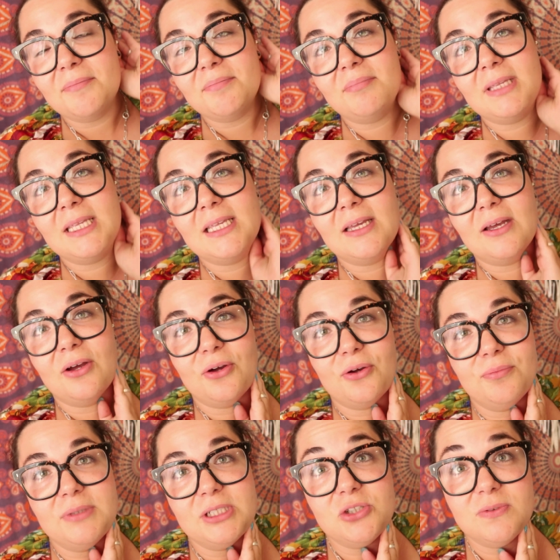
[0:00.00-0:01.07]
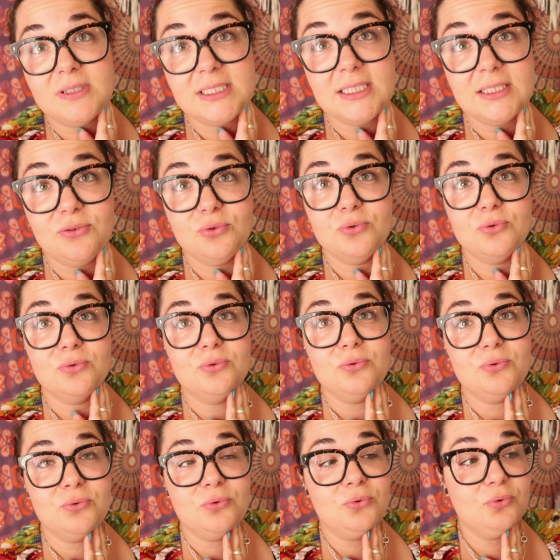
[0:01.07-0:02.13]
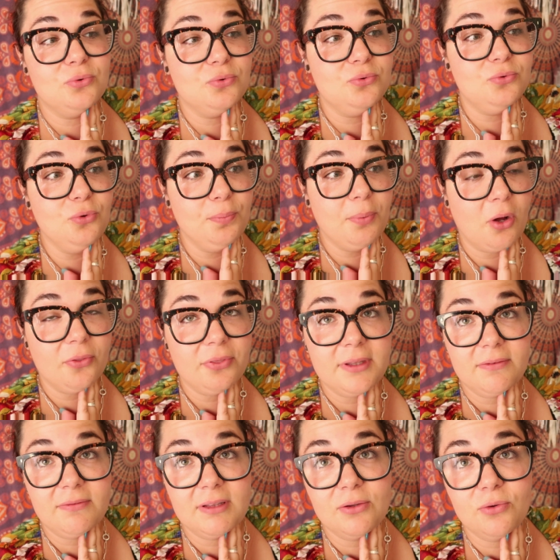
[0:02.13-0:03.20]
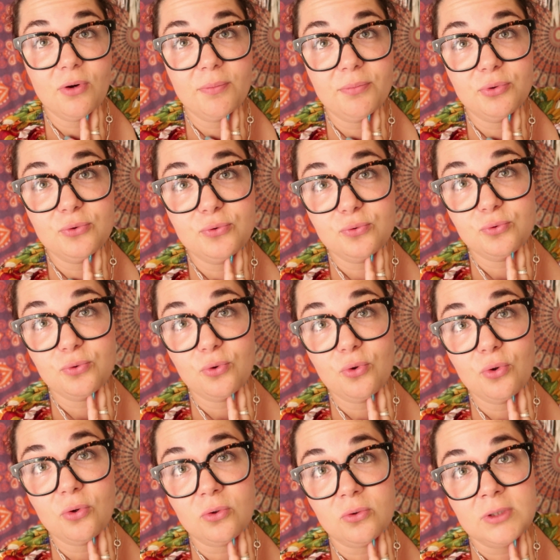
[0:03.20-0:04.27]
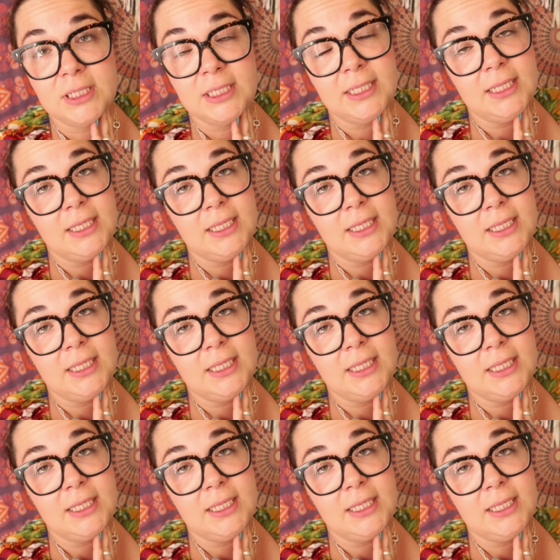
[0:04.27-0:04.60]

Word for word: Mais euh, mais je vais essayer de de prendre des vidéos un peu tout au long